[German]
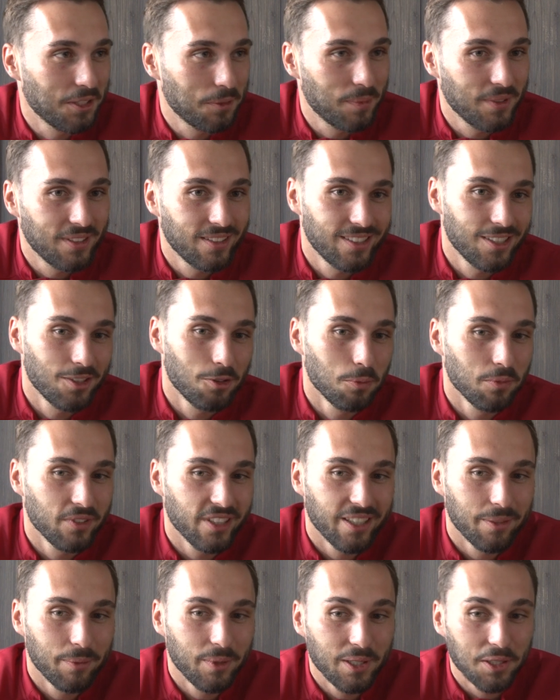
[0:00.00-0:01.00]
ich bin ein sehr
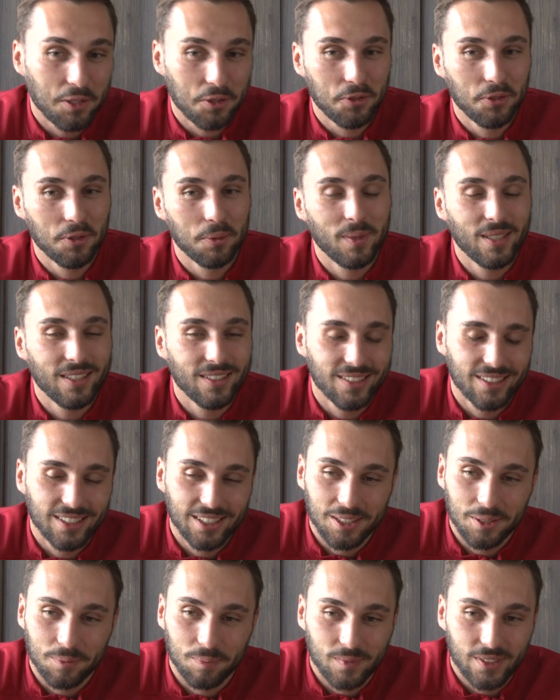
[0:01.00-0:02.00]
umtriebiger Stürmer.
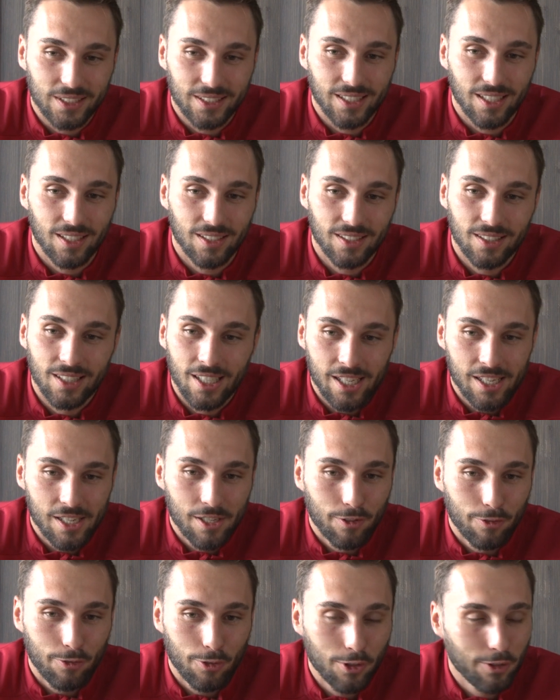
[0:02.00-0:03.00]
Ähm, ich kann
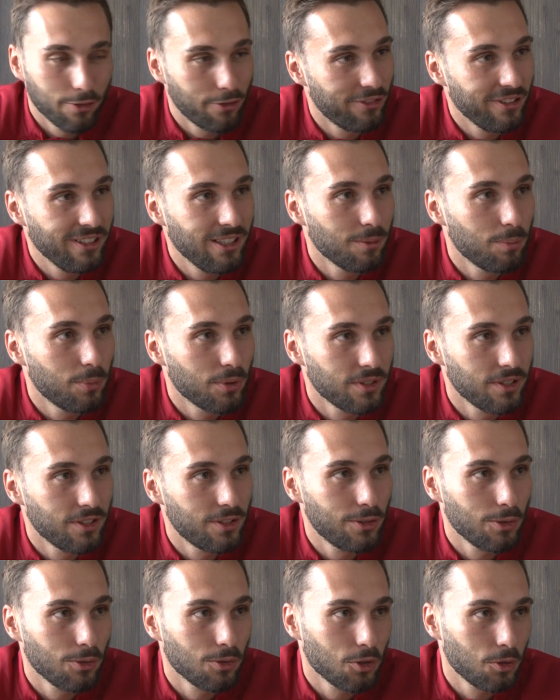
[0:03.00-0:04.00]
vorne viele
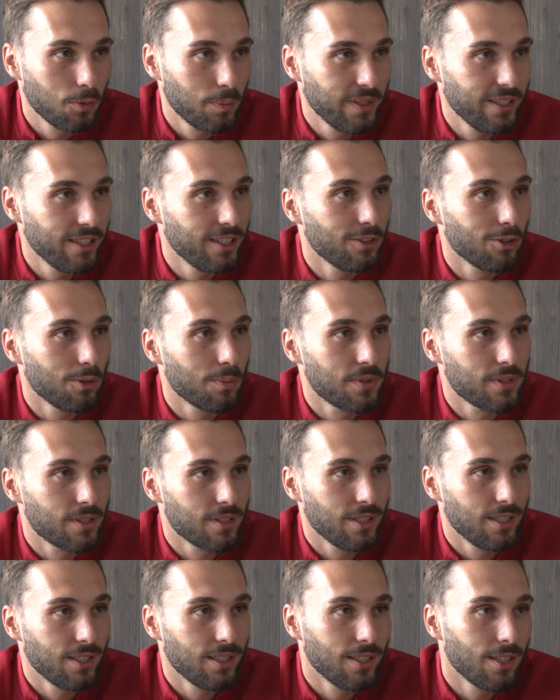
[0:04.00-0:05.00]
Positionen spielen, ob es
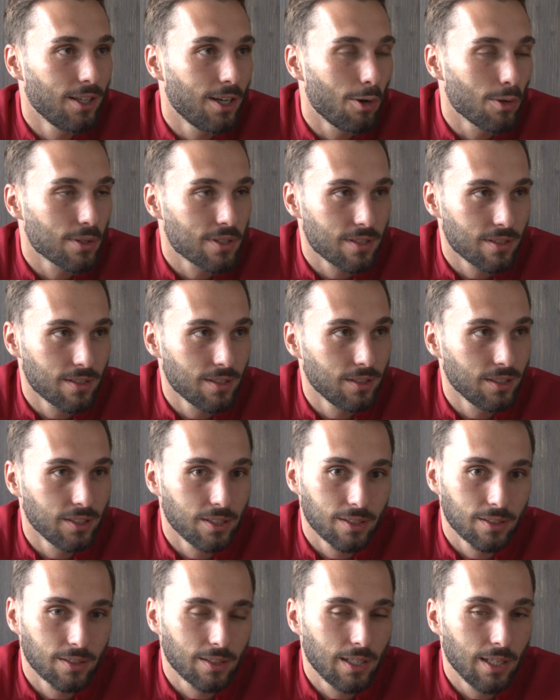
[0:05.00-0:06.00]
äh, außen
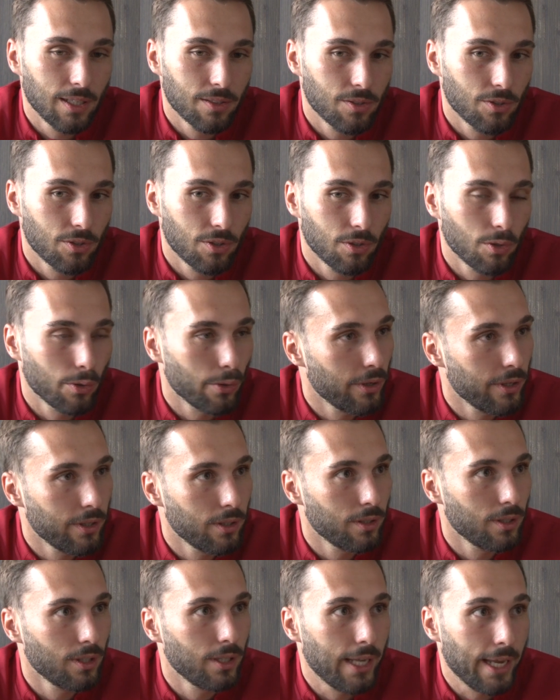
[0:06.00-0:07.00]
ist, klassische
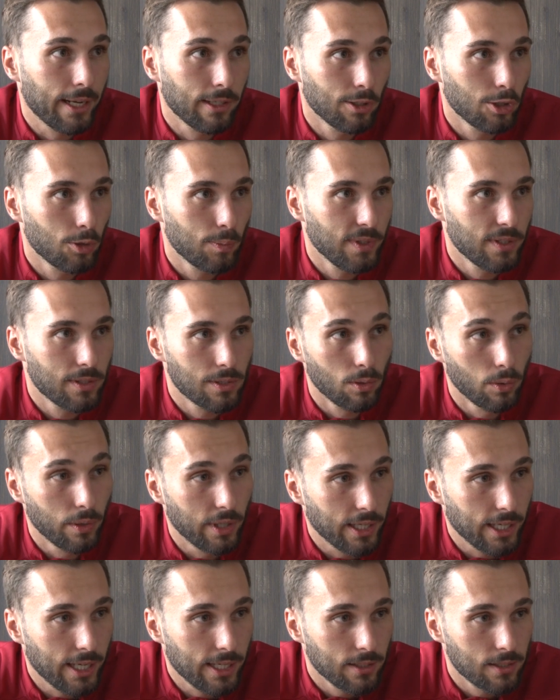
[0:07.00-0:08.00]
Neun, äh, hängende Spitze
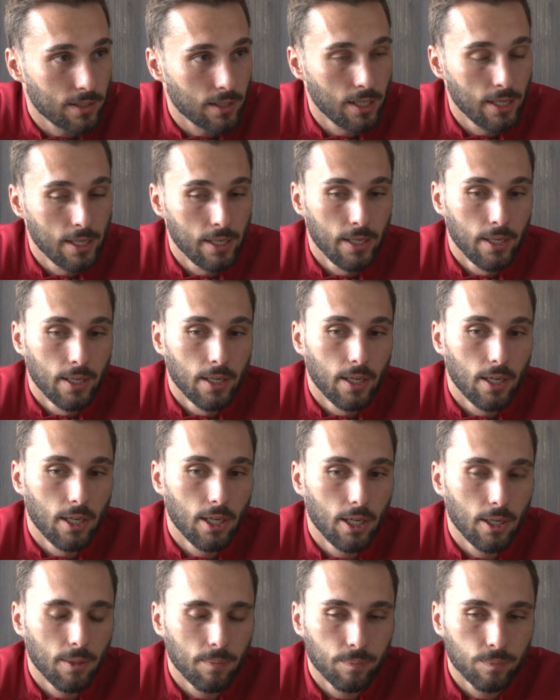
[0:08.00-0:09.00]
oder rechts.
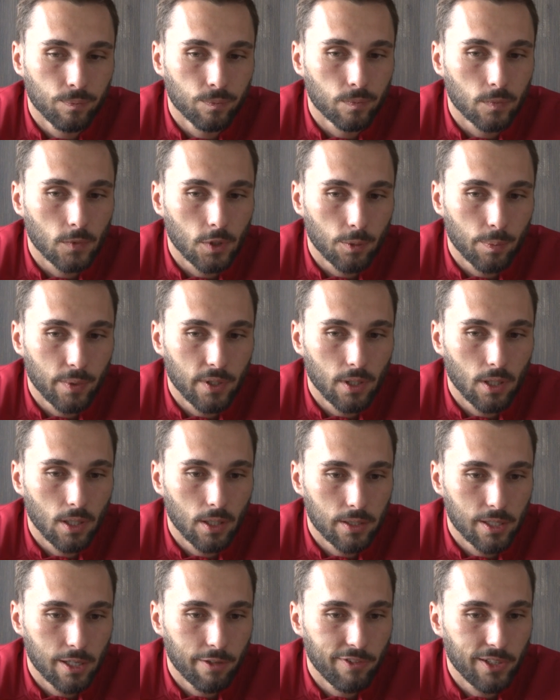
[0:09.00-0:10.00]
Ähm, ich bin
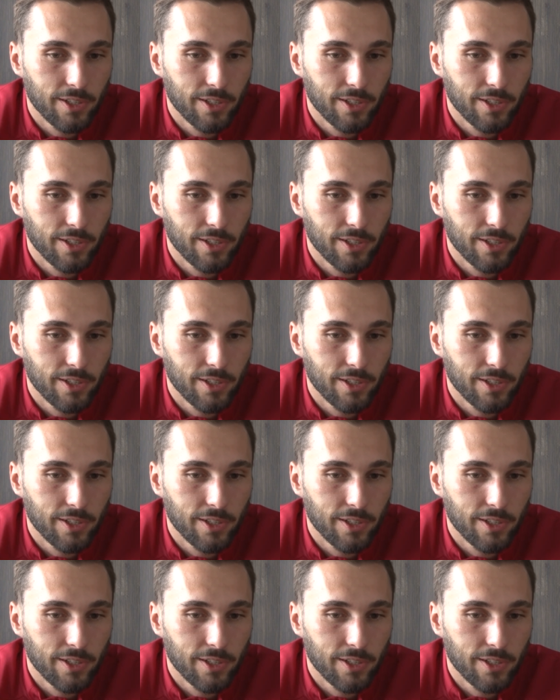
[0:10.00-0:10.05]
da sehr